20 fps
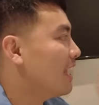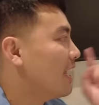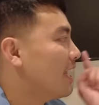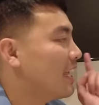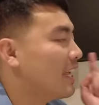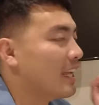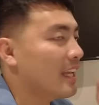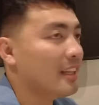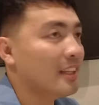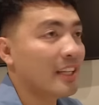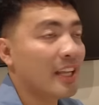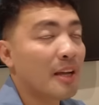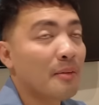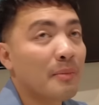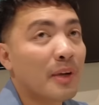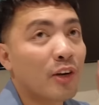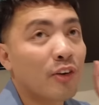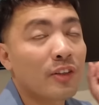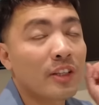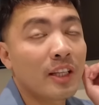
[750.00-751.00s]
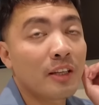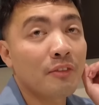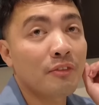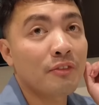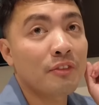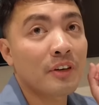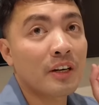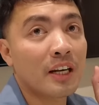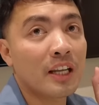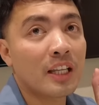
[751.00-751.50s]
And yeah, meron ding
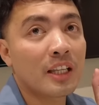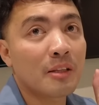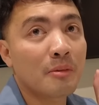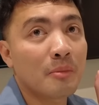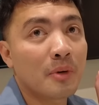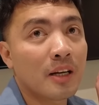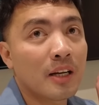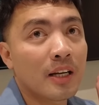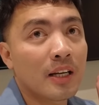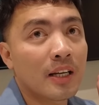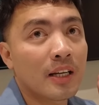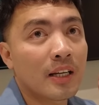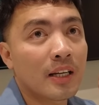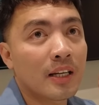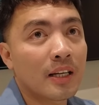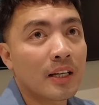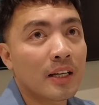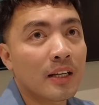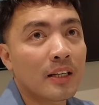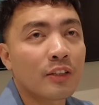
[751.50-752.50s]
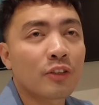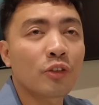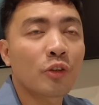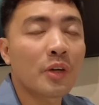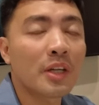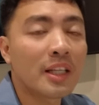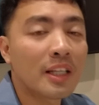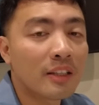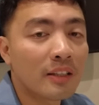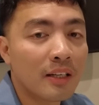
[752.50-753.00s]
free na mga
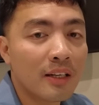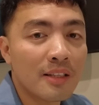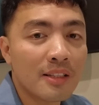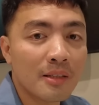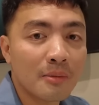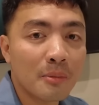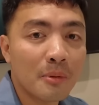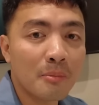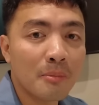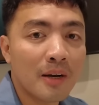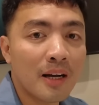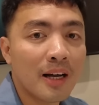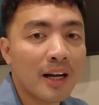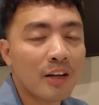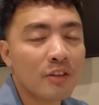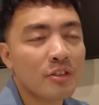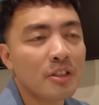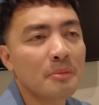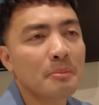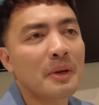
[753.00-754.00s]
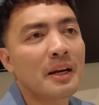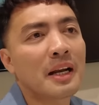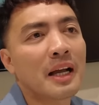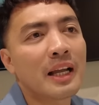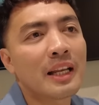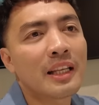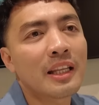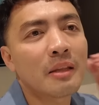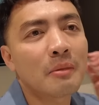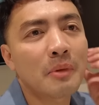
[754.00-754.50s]
toiletries sa baba. Actually, parang
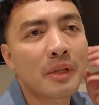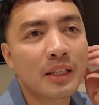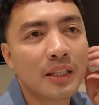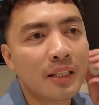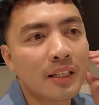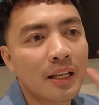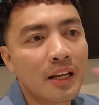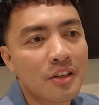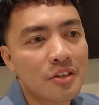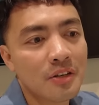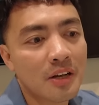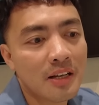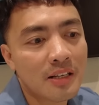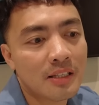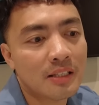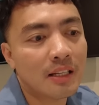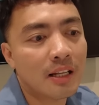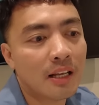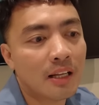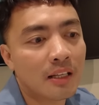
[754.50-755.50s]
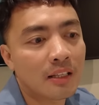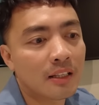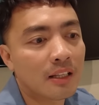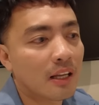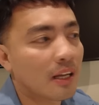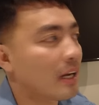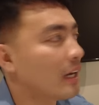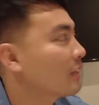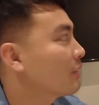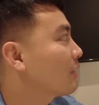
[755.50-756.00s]
unlimited nga siya kasi naka,
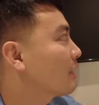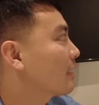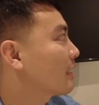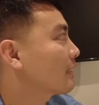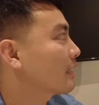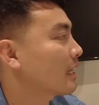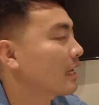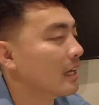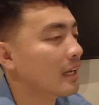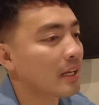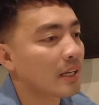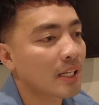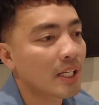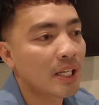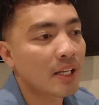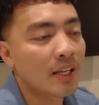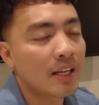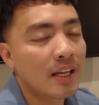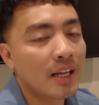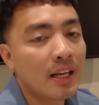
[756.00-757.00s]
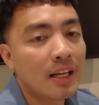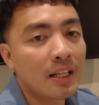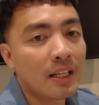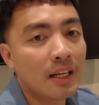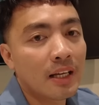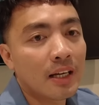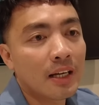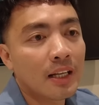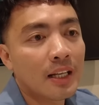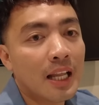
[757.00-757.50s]
naka ano lang, naka
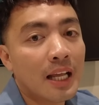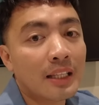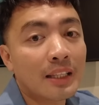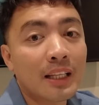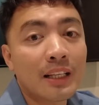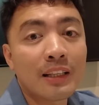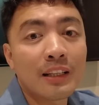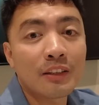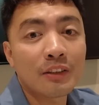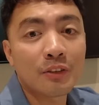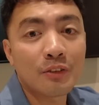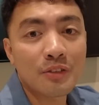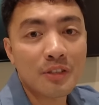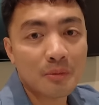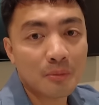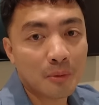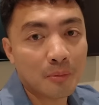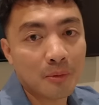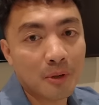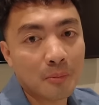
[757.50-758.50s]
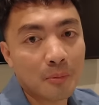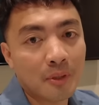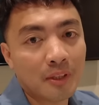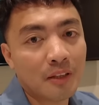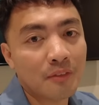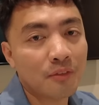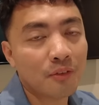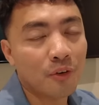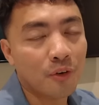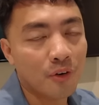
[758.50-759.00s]
uh, latag lang dun sa baba. But
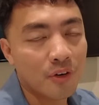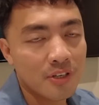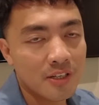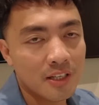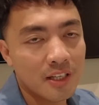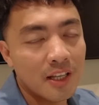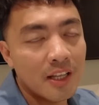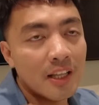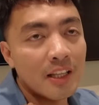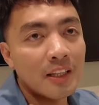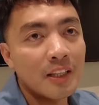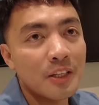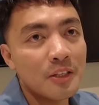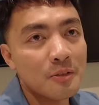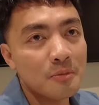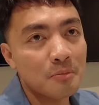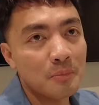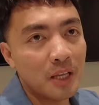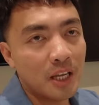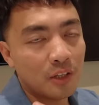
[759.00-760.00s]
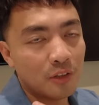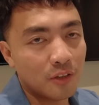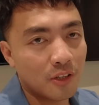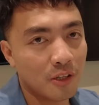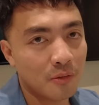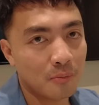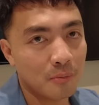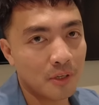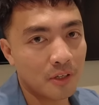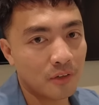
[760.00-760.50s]
of course, let's be ano
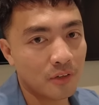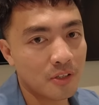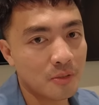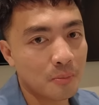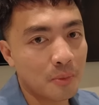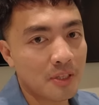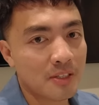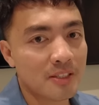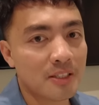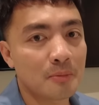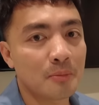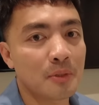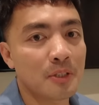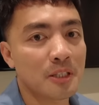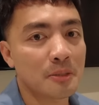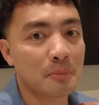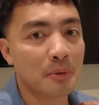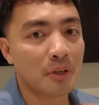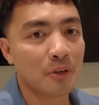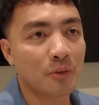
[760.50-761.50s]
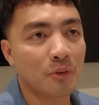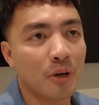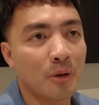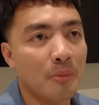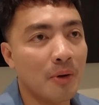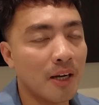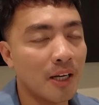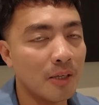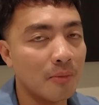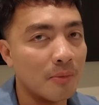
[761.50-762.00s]
naman, responsible sa pagkuha.
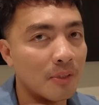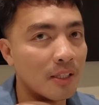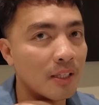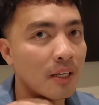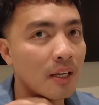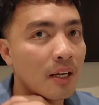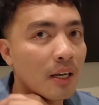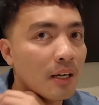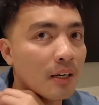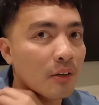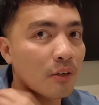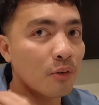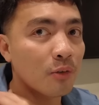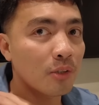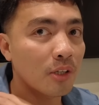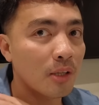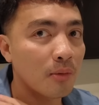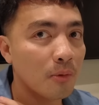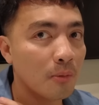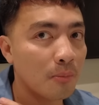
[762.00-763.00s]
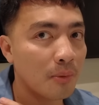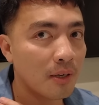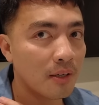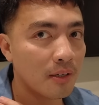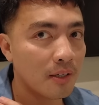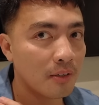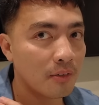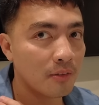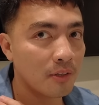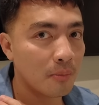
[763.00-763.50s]
Baka naman ang kunin mo
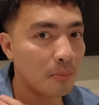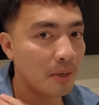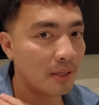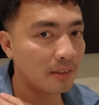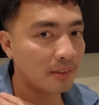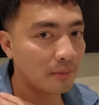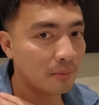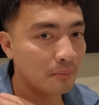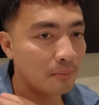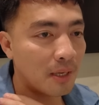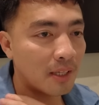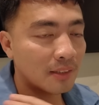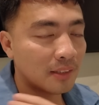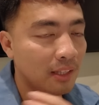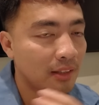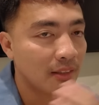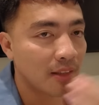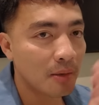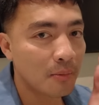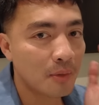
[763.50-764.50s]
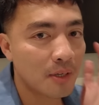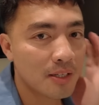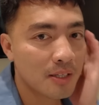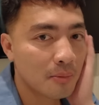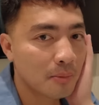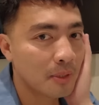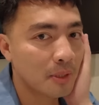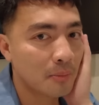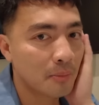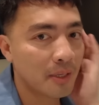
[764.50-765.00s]
pang, ano, pang, pang tinda mo na
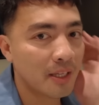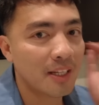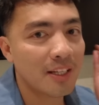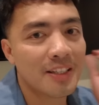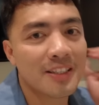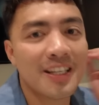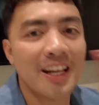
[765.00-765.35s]
sa Pilipinas.